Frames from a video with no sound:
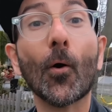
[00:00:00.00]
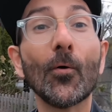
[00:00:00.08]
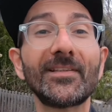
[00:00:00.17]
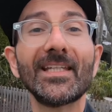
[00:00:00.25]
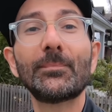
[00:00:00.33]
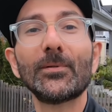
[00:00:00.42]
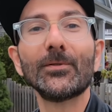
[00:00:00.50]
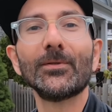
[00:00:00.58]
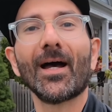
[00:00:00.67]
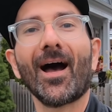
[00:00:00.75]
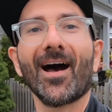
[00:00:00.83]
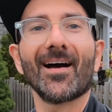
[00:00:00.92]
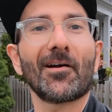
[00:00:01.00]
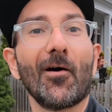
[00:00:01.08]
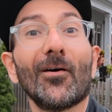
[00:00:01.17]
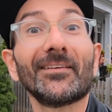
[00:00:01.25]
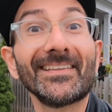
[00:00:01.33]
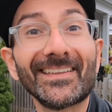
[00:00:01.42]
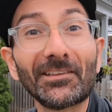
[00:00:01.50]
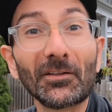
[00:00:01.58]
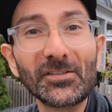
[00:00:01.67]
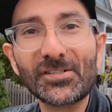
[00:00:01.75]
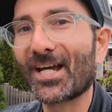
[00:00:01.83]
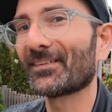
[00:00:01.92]
au début, euh, quand on était dans
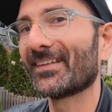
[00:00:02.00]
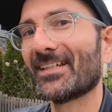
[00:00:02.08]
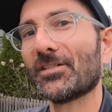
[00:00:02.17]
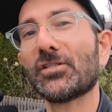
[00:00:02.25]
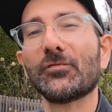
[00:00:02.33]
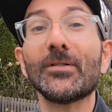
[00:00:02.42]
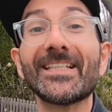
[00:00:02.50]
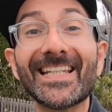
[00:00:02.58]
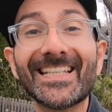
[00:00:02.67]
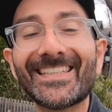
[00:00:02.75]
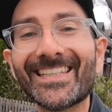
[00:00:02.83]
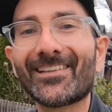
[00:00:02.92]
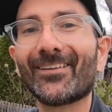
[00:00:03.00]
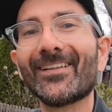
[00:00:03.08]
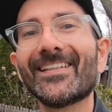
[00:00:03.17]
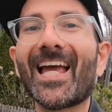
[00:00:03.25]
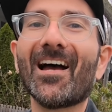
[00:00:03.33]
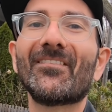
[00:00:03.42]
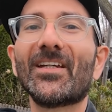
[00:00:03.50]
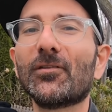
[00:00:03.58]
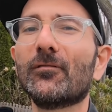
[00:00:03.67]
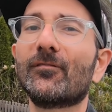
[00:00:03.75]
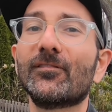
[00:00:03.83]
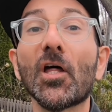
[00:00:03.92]
le jardin, je vous ai dit qu'il y avait
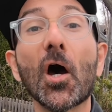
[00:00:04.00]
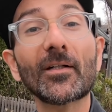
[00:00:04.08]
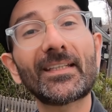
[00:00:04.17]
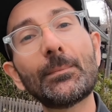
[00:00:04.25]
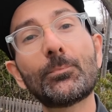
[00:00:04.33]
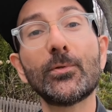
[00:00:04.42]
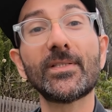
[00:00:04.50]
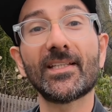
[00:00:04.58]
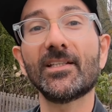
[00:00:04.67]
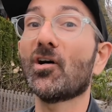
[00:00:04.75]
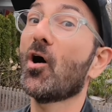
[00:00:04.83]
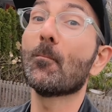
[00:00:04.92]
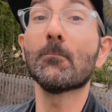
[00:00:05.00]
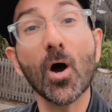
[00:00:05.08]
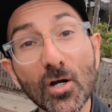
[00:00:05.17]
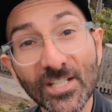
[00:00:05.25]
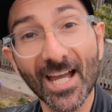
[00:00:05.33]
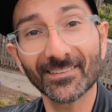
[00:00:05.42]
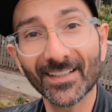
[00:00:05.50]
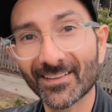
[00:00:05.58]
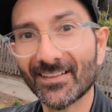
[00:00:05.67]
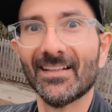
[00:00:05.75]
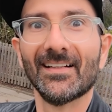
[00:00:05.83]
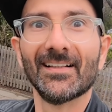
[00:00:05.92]
une fleur qui poussait dans mon jardin.
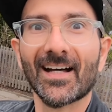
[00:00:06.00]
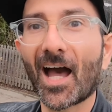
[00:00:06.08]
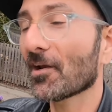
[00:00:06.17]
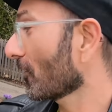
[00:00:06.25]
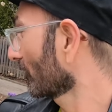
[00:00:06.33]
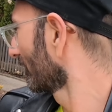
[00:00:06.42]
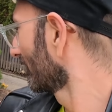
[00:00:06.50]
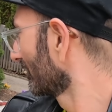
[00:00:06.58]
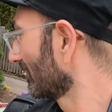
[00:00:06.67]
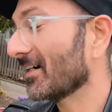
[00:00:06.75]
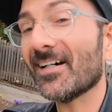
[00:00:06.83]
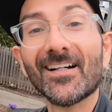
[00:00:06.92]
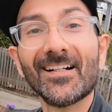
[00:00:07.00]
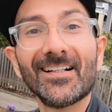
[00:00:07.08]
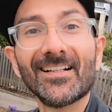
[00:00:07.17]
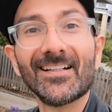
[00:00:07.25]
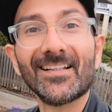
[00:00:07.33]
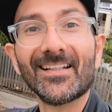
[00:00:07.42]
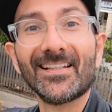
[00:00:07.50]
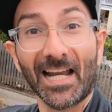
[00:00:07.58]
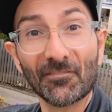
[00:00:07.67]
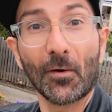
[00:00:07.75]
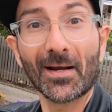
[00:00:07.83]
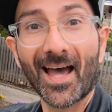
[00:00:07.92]
Alors,
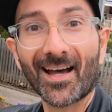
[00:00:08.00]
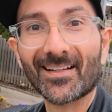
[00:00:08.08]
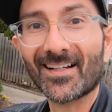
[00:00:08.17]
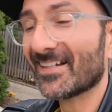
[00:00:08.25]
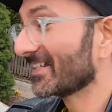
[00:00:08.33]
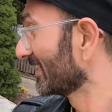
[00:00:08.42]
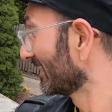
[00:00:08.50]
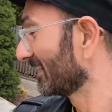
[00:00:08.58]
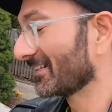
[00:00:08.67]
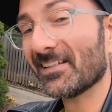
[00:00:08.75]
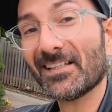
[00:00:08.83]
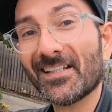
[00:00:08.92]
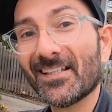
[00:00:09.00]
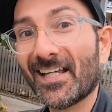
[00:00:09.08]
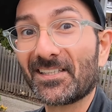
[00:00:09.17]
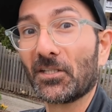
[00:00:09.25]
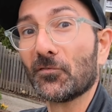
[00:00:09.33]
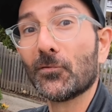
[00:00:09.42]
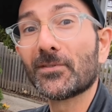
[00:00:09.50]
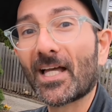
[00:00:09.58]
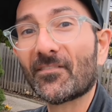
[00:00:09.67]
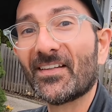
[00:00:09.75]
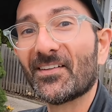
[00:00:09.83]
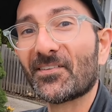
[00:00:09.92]
la voilà. Est-ce que vous
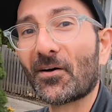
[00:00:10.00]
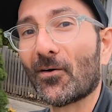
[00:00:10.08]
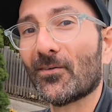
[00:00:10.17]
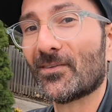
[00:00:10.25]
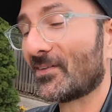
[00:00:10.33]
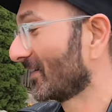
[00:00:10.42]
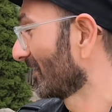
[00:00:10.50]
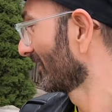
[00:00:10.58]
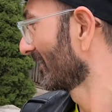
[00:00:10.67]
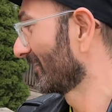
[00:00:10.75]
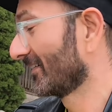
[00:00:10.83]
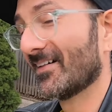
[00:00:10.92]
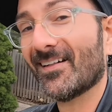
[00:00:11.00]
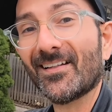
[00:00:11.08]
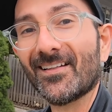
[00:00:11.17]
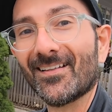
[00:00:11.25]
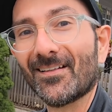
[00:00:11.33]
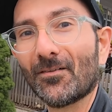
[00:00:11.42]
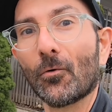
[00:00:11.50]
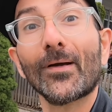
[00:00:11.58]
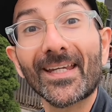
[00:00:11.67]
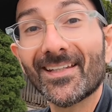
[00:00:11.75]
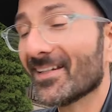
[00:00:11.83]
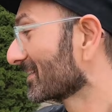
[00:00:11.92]
savez le nom Oui,